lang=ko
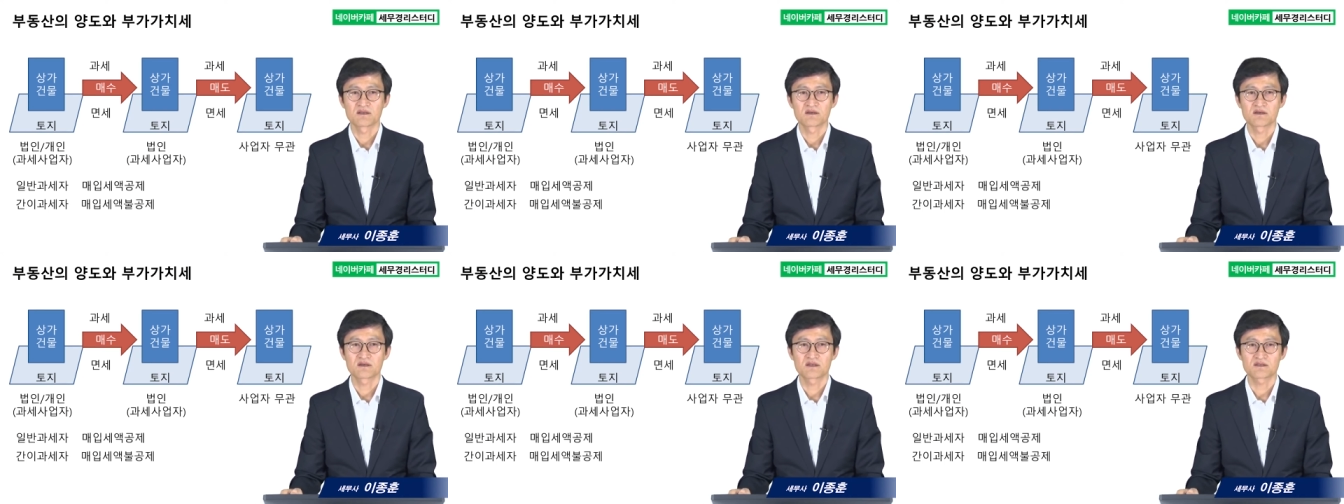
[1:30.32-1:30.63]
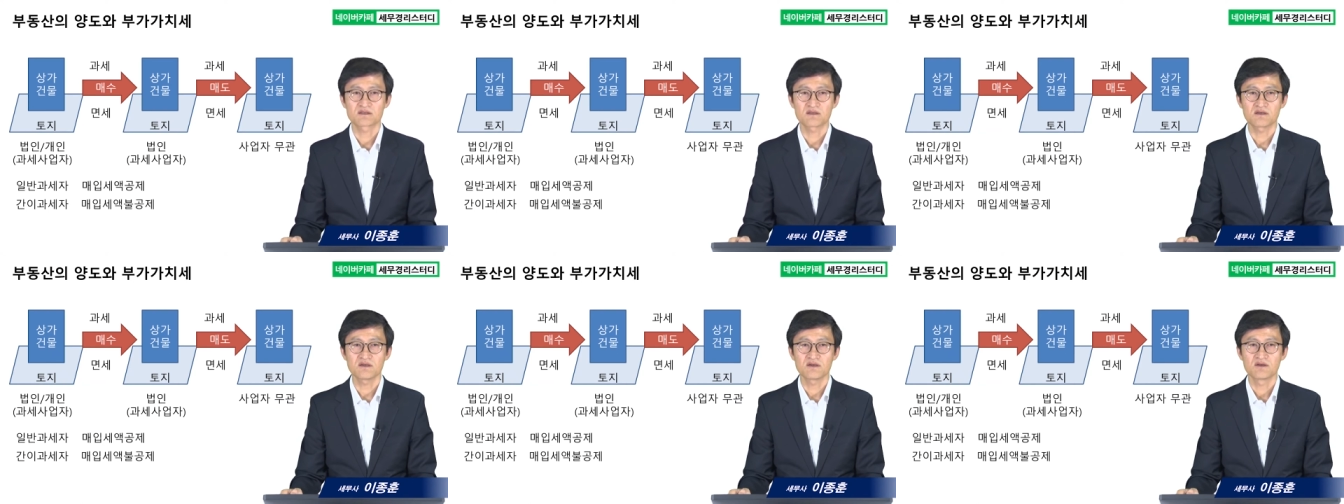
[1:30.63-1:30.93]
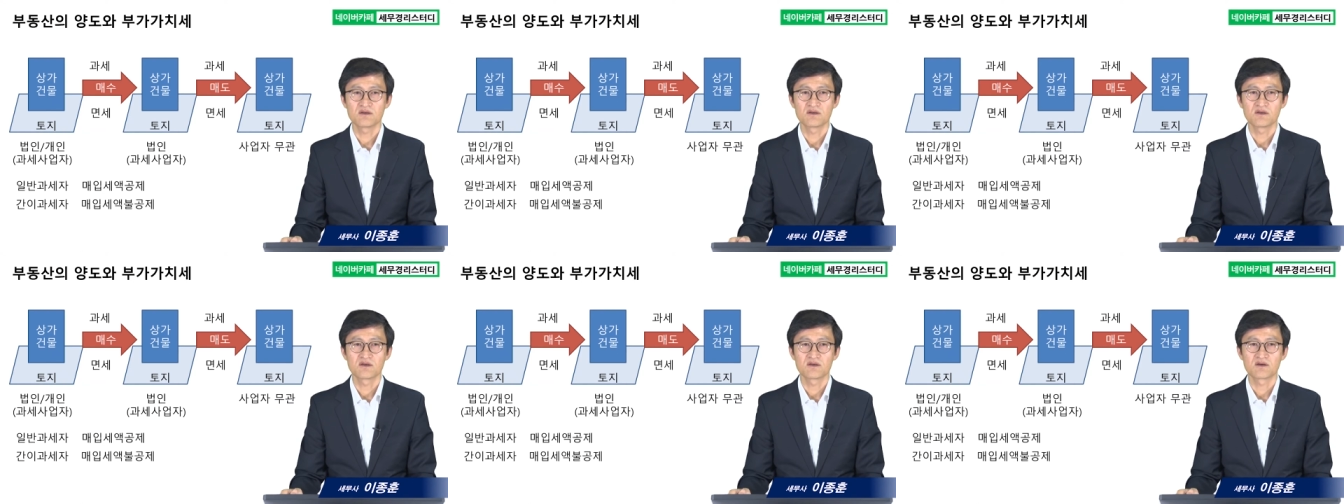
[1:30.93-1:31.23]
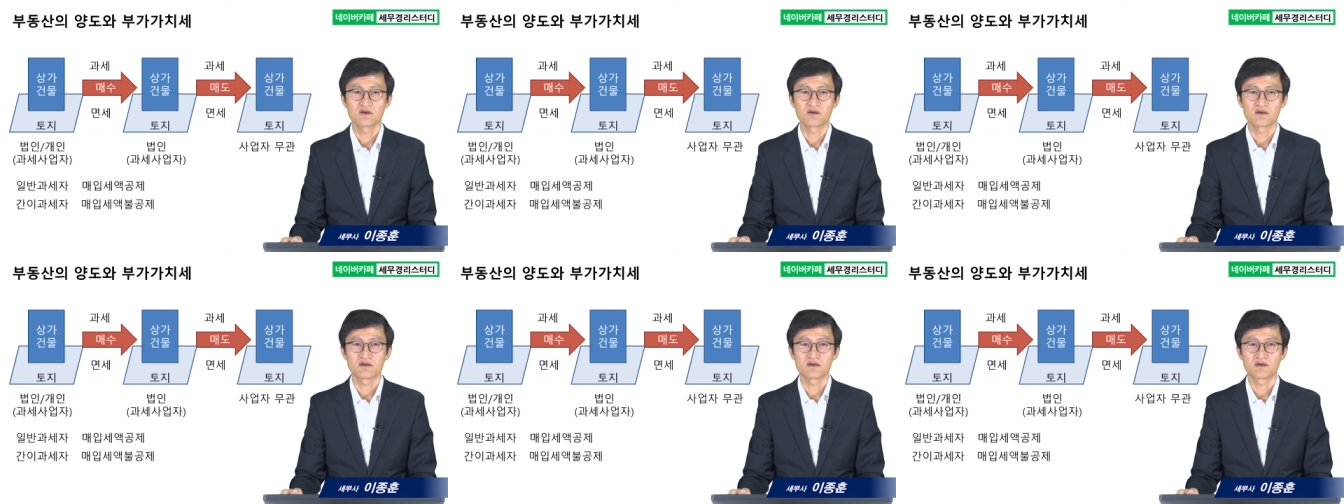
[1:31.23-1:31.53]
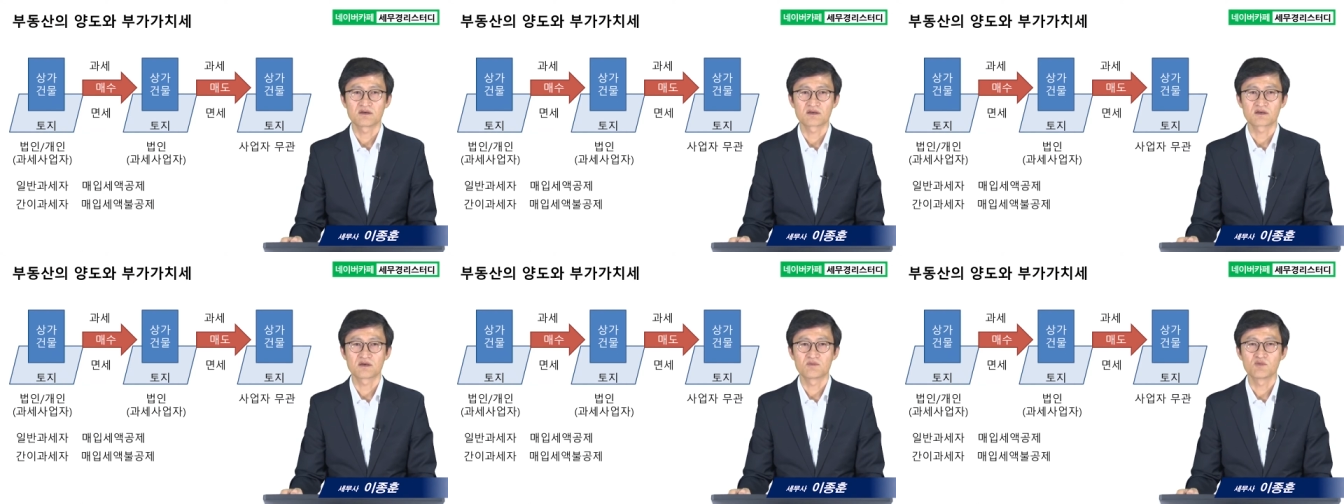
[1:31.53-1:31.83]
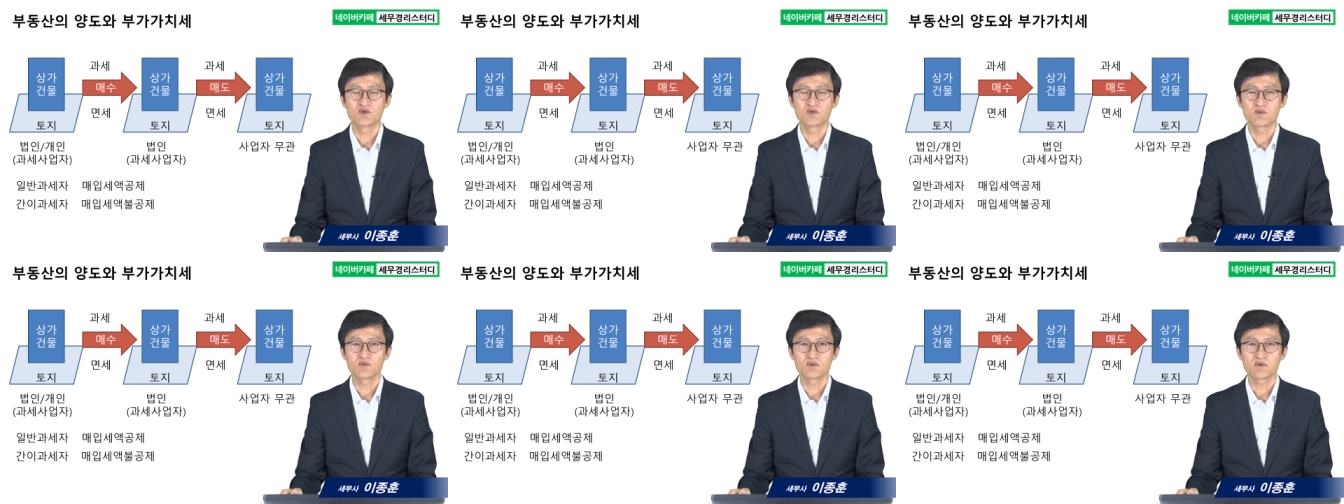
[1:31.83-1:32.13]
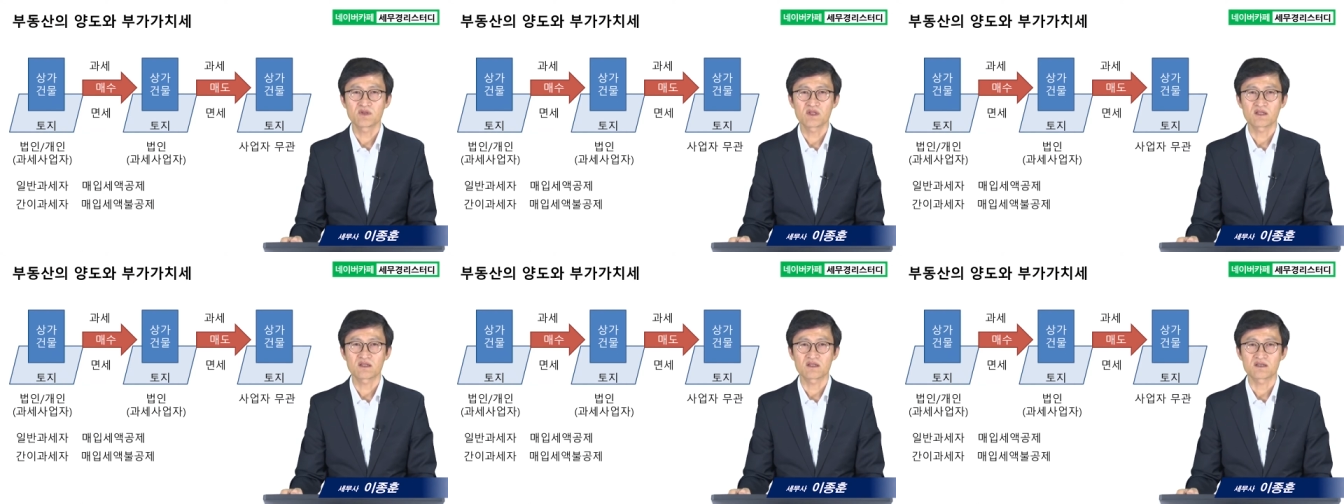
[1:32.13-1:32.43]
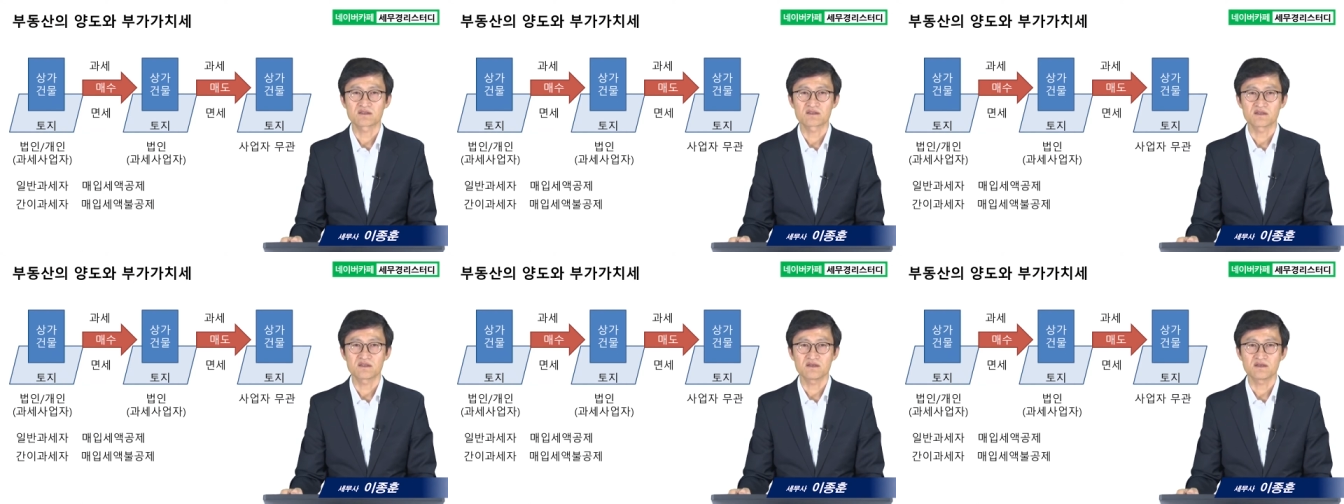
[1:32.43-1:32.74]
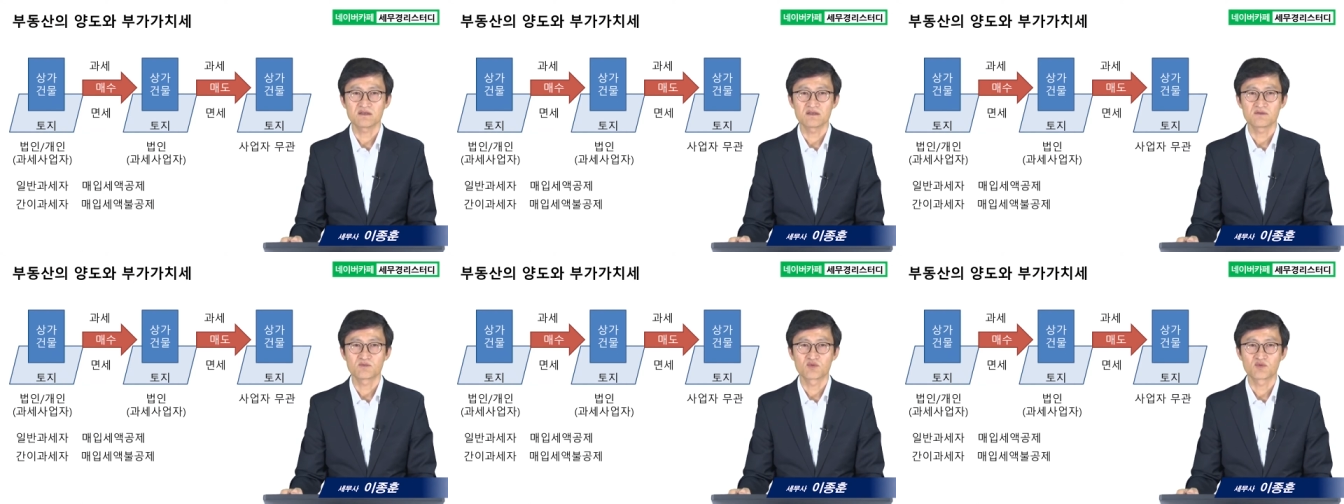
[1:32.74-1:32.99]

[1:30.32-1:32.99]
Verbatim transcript: 그래서 어, 건물 부분에 대해서